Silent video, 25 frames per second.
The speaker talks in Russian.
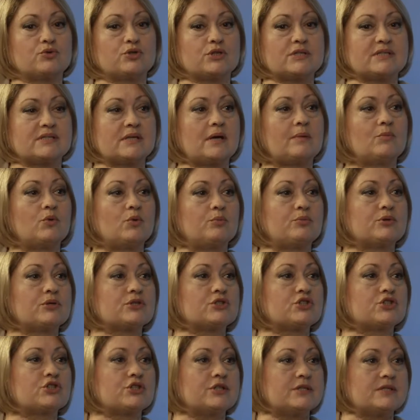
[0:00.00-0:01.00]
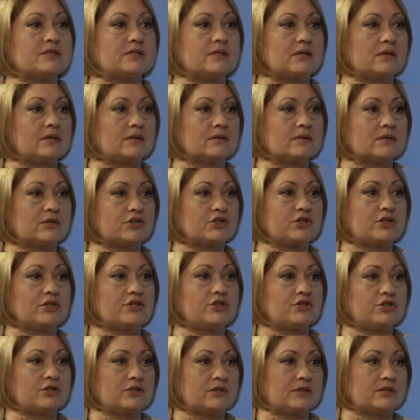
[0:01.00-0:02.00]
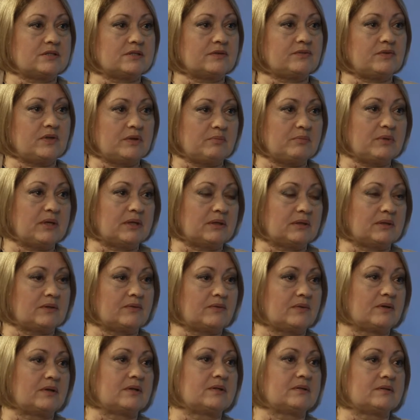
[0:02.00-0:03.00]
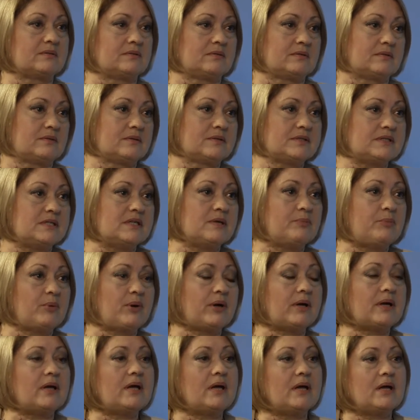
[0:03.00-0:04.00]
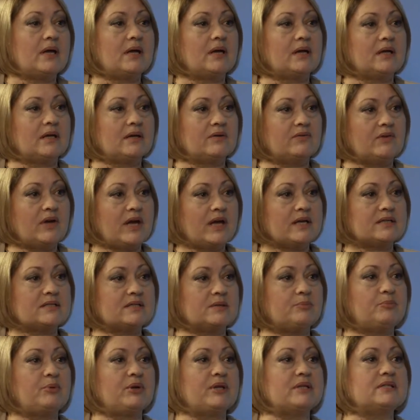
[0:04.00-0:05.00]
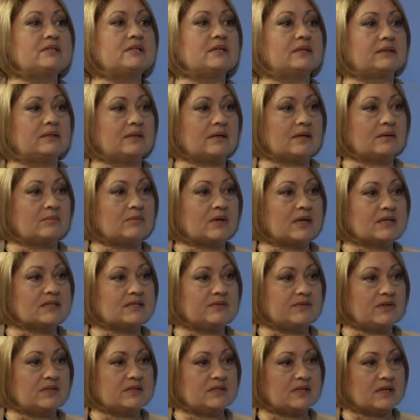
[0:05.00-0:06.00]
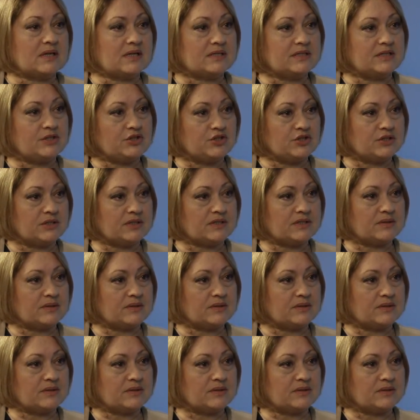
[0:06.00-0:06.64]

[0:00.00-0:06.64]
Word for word: Уже сам образ жизни женщины современного э, типа – является предиктором развития различных